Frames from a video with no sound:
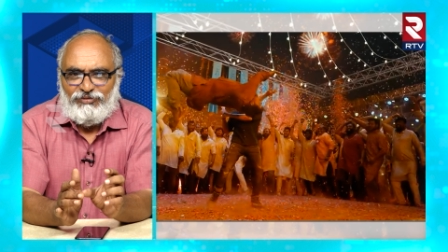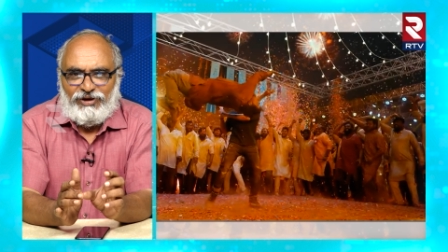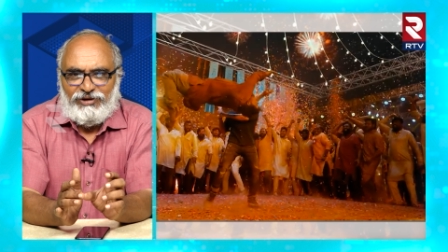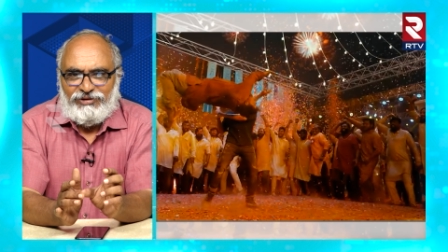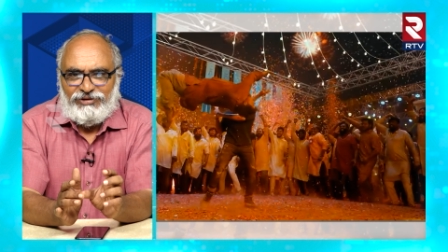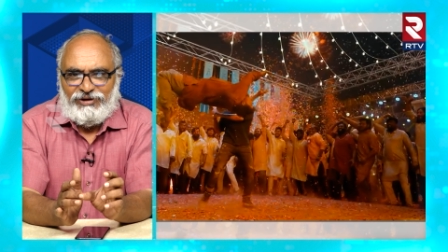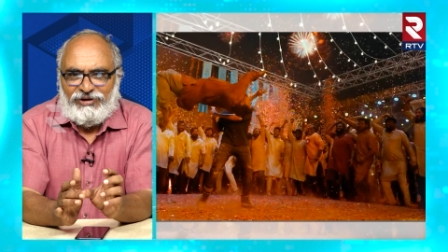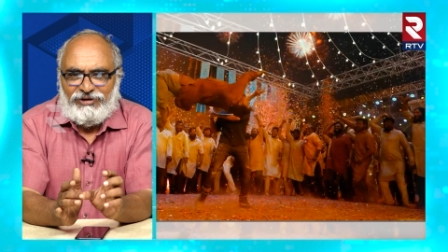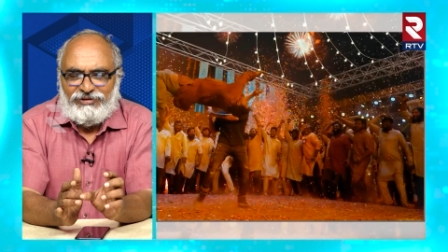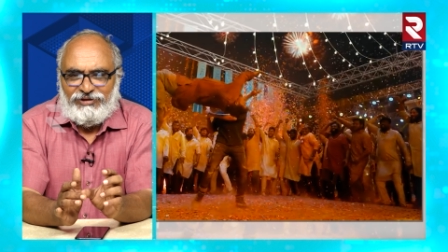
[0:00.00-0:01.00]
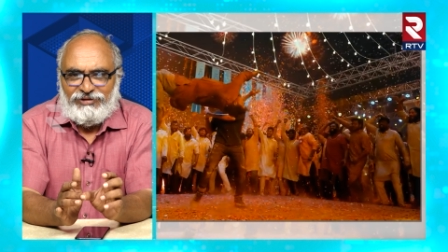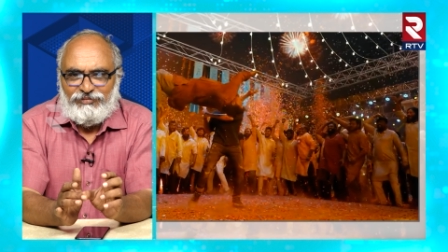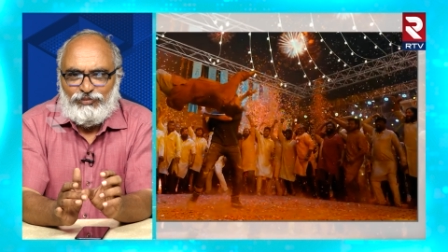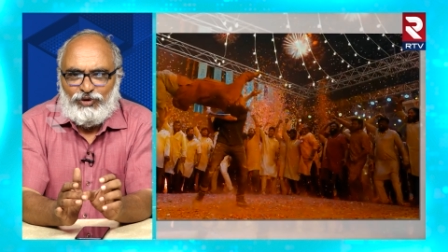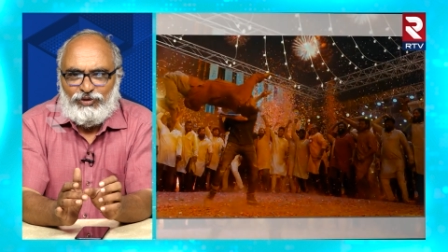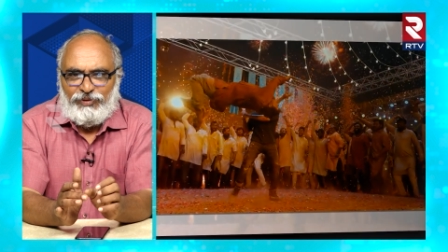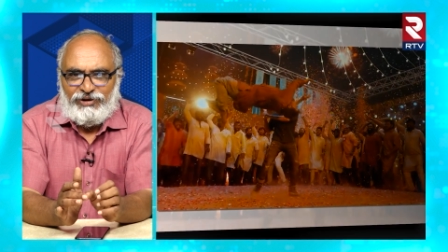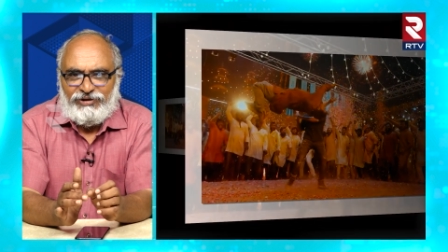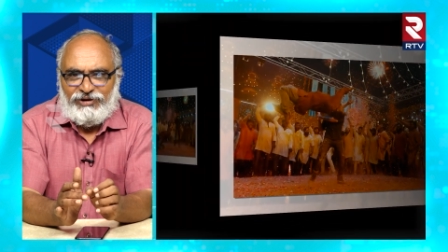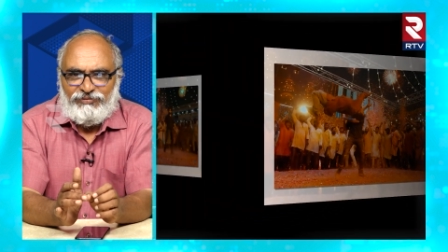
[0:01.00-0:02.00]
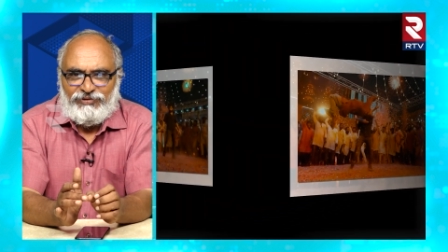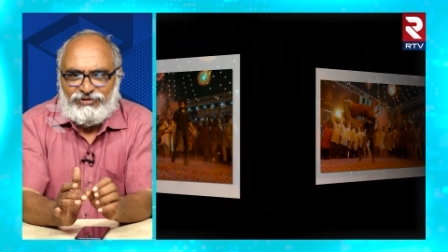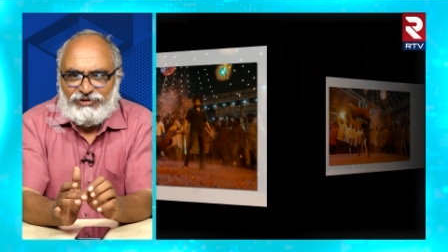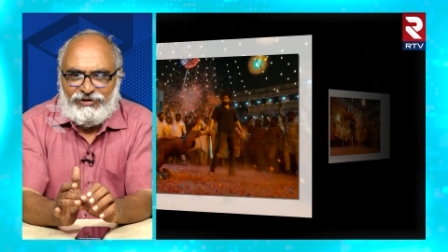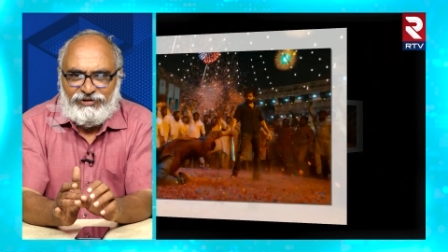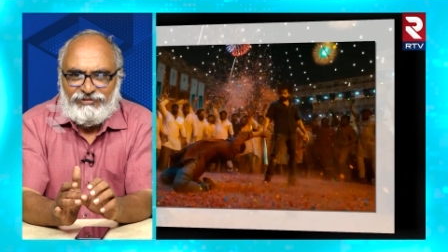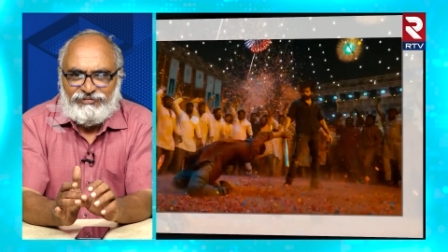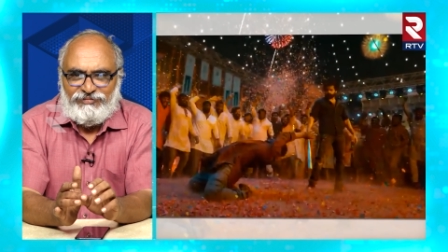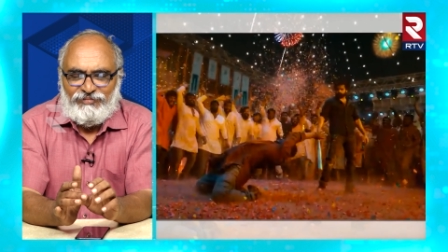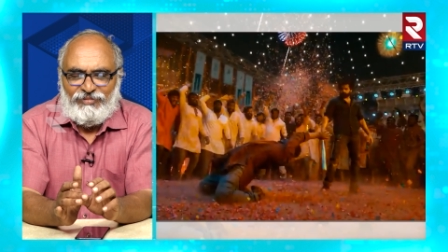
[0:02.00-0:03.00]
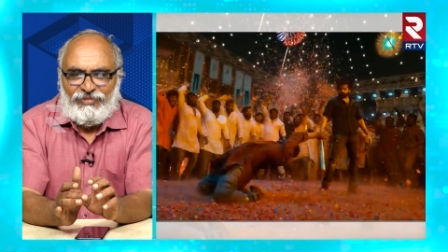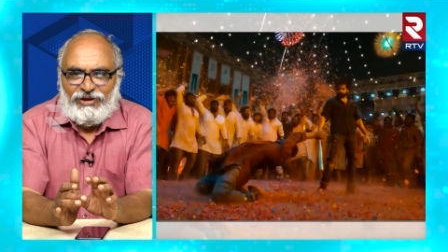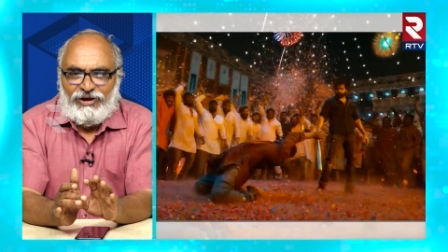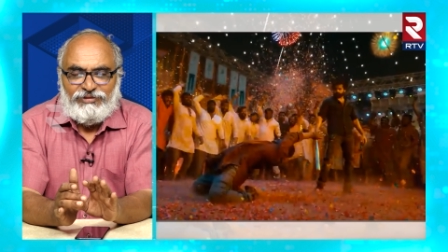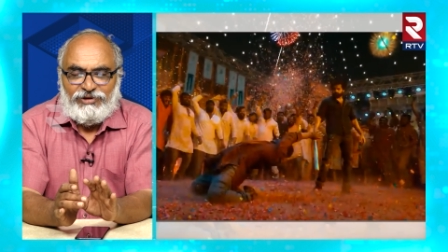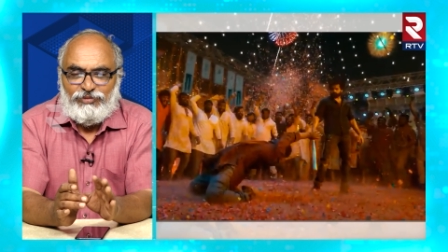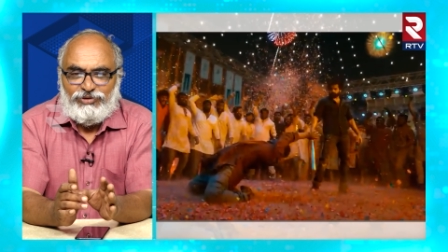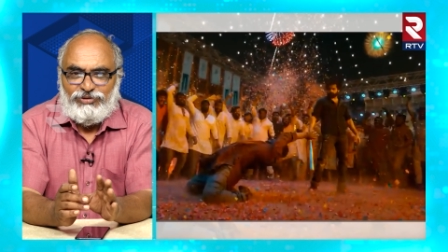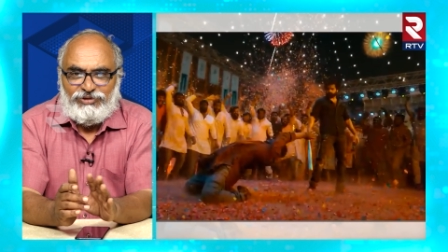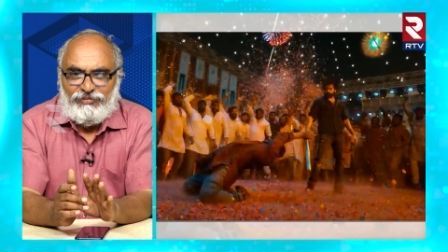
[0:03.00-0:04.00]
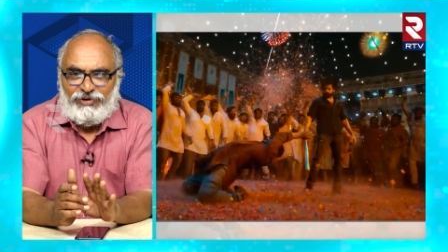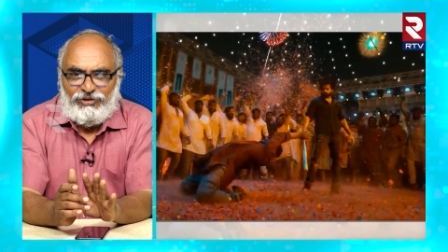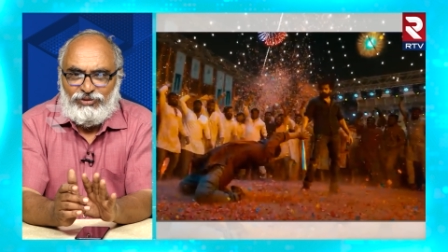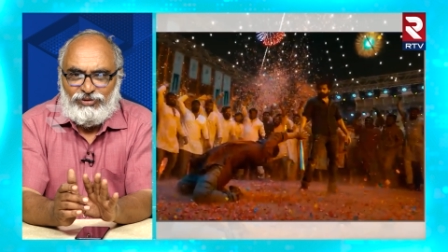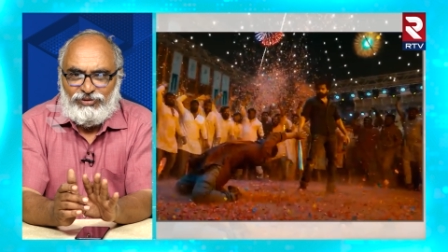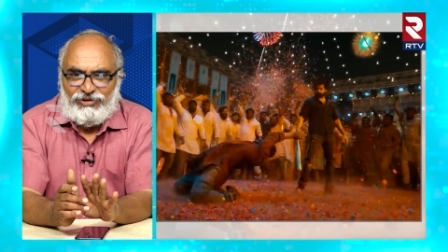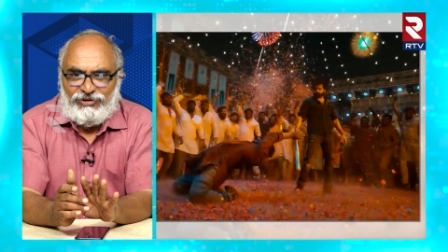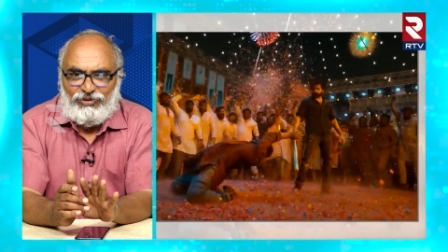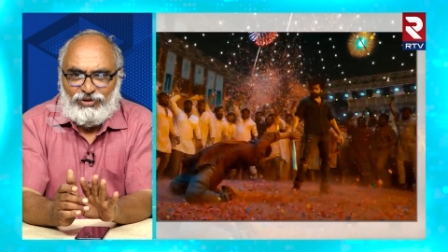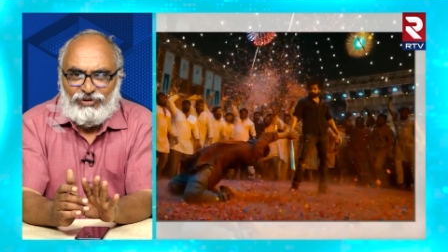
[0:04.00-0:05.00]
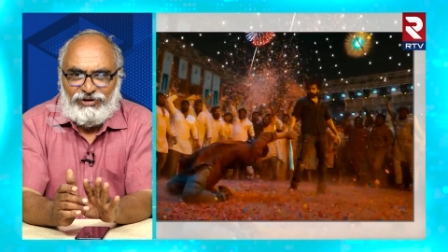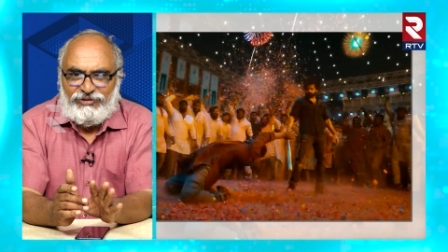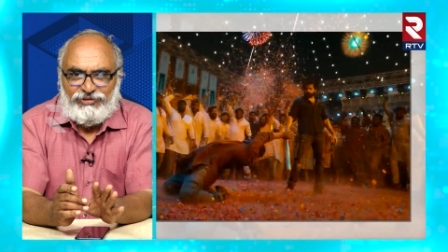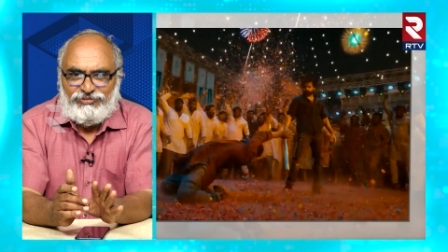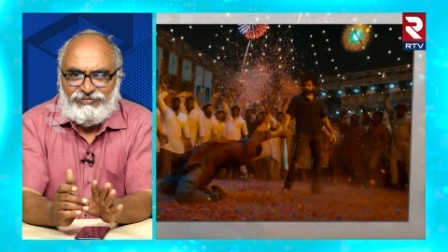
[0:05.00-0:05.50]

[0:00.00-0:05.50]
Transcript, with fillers: ఇవ్వాలి అనేది బోయపాటి గారు ఫిక్స్ అయ్యాడు అంతకుముందు సినిమాల్లో ఈ గొడవ లేదు